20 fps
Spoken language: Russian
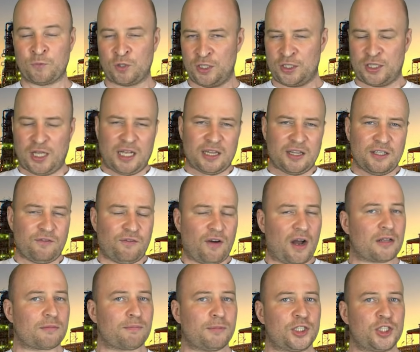и данный
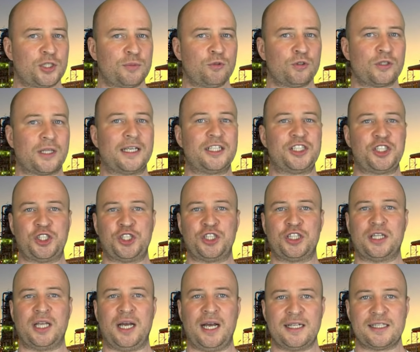факт почему-то
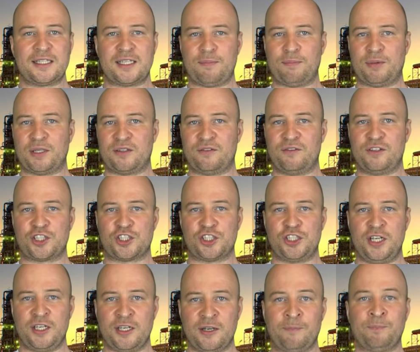считается
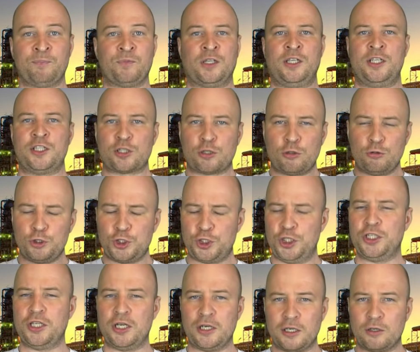подтверждением
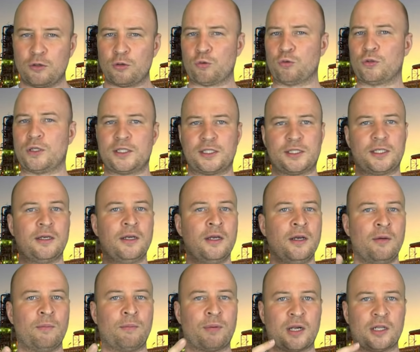исключительной крутости
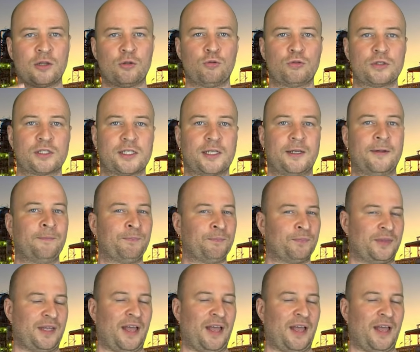продукции.